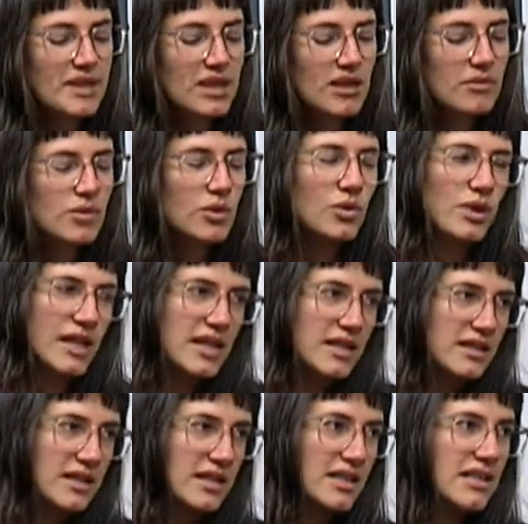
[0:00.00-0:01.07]
como
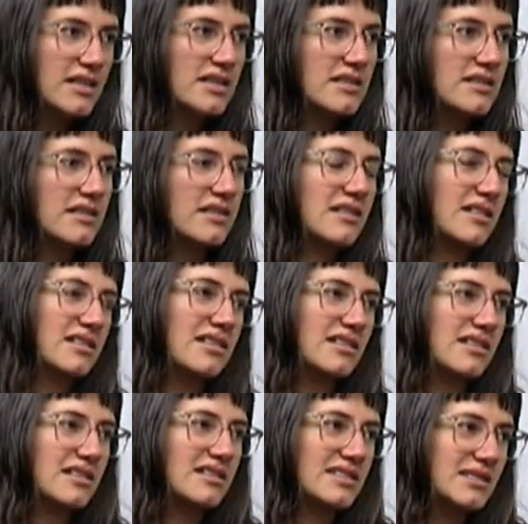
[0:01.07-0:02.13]
juguetes, eh,
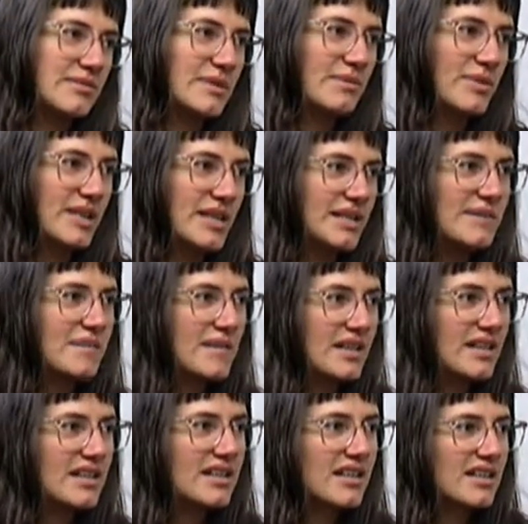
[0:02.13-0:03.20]
así por ahí.
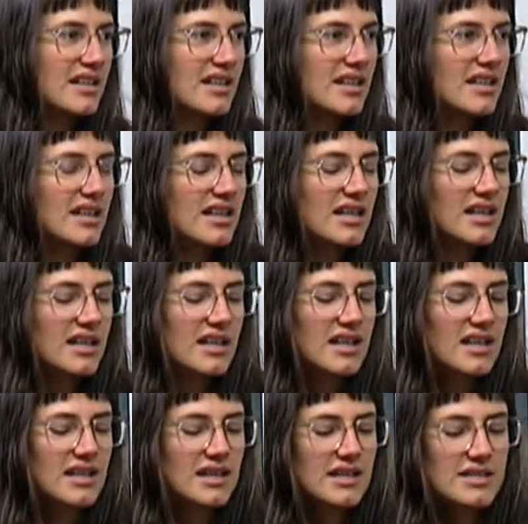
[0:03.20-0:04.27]
¿Cuándo es este
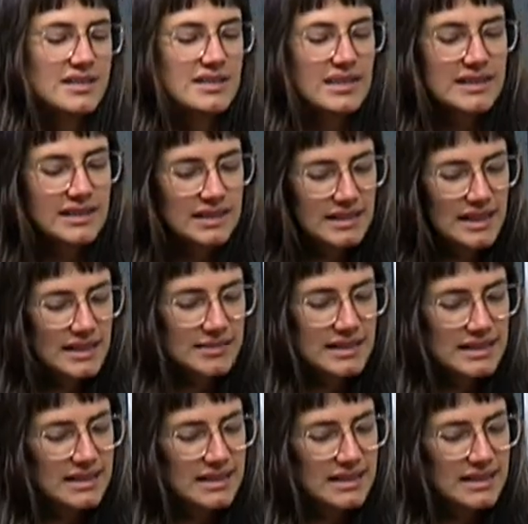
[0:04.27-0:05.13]
curso? Este taller va a